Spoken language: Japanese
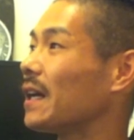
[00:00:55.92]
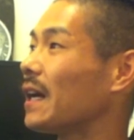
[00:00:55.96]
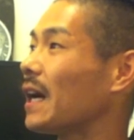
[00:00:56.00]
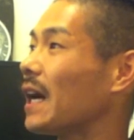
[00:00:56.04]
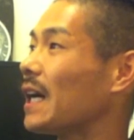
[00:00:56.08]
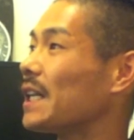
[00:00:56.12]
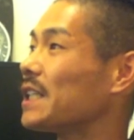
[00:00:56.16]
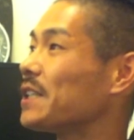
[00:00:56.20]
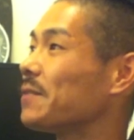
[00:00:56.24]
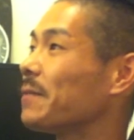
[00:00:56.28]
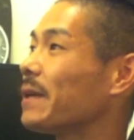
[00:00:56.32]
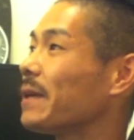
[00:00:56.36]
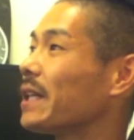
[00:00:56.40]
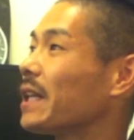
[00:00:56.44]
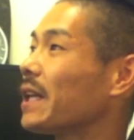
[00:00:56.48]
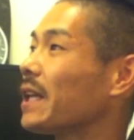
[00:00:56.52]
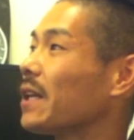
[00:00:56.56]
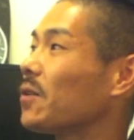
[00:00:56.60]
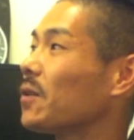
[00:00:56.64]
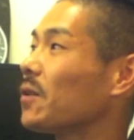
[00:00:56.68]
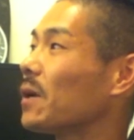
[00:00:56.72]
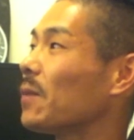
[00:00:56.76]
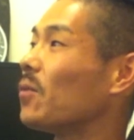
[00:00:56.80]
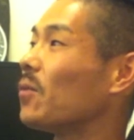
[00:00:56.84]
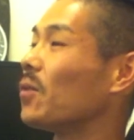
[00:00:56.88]
始め
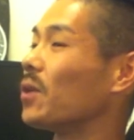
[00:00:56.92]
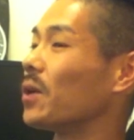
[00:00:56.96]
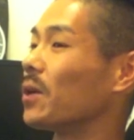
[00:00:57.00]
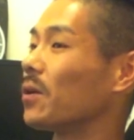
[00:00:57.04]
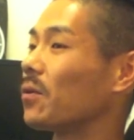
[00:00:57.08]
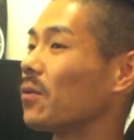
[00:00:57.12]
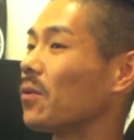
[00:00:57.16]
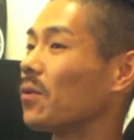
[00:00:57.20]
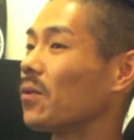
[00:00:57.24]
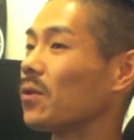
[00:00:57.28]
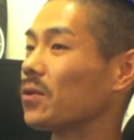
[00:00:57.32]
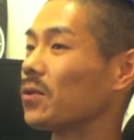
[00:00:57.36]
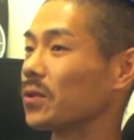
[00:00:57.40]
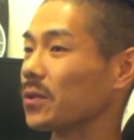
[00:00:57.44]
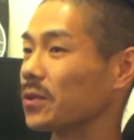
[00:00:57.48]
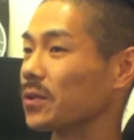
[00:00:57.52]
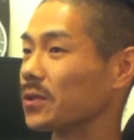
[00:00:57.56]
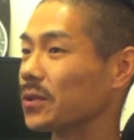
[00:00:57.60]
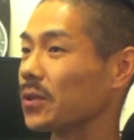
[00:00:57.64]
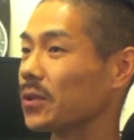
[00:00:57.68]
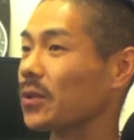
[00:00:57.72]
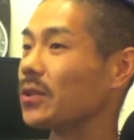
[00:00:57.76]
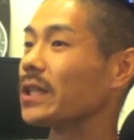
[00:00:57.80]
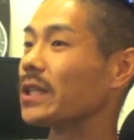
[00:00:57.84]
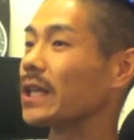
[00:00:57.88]
たのはもう高校
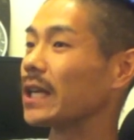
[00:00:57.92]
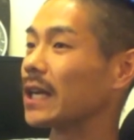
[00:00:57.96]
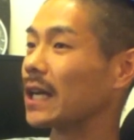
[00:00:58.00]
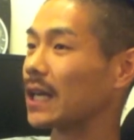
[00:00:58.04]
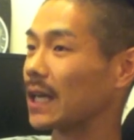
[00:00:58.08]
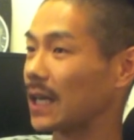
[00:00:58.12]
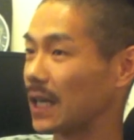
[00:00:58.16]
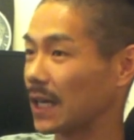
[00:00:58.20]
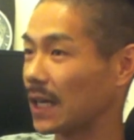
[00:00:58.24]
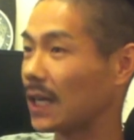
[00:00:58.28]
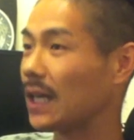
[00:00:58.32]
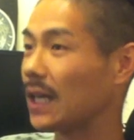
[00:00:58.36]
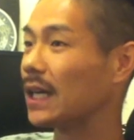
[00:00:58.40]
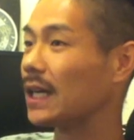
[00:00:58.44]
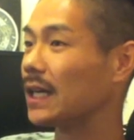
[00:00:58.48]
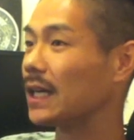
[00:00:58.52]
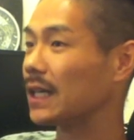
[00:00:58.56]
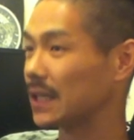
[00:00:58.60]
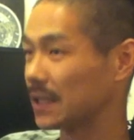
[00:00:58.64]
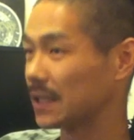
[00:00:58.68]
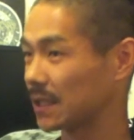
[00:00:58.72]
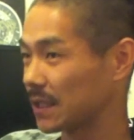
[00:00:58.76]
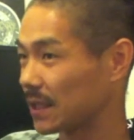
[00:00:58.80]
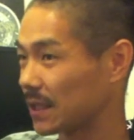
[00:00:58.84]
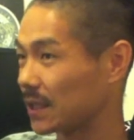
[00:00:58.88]
卒業してから、
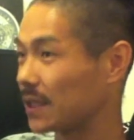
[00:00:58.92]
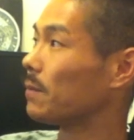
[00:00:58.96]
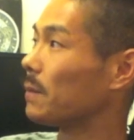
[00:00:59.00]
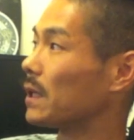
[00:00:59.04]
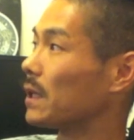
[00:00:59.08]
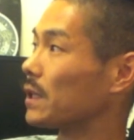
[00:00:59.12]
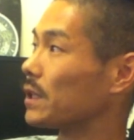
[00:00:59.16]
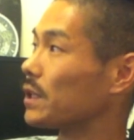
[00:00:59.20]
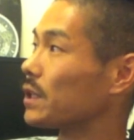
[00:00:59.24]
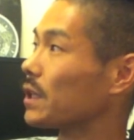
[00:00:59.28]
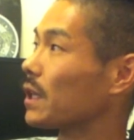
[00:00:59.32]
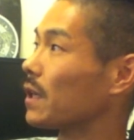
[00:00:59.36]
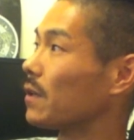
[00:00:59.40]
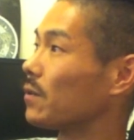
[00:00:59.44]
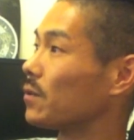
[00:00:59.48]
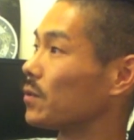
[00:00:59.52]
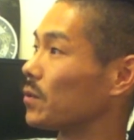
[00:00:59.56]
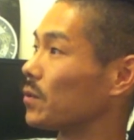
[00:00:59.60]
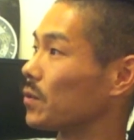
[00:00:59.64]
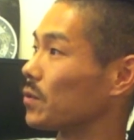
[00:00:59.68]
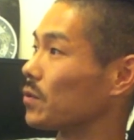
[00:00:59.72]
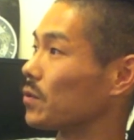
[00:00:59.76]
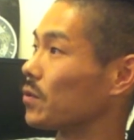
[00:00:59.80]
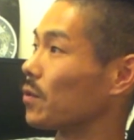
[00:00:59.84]
まあ、近くの